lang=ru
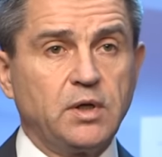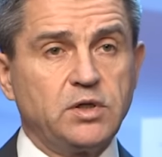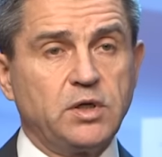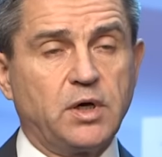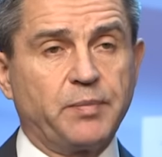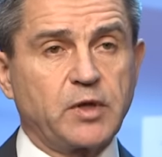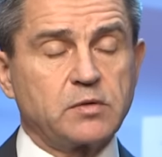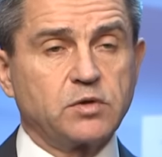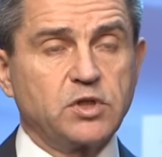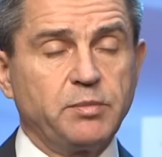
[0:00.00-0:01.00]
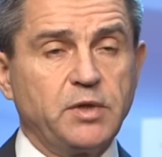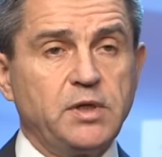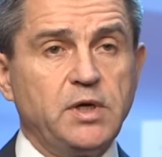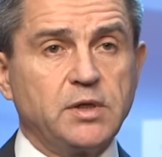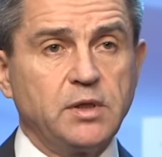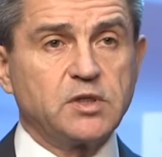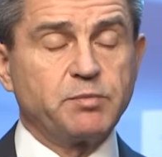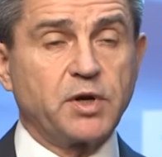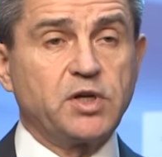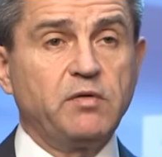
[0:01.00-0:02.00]
чья служебная
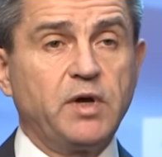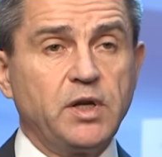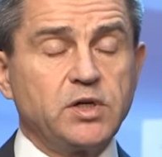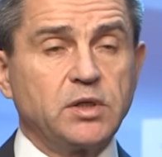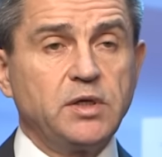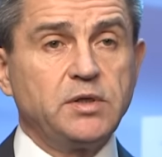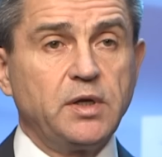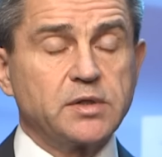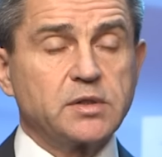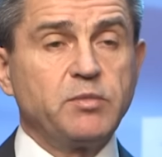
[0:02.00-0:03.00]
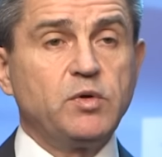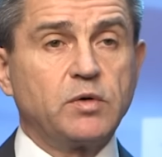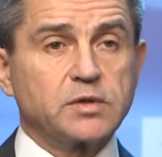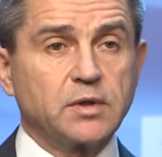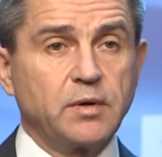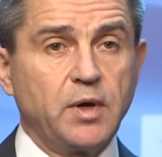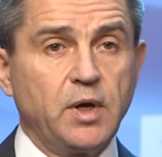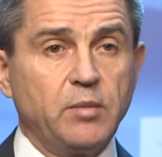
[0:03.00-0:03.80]
деятельность противоречила интересам ЮКОСа.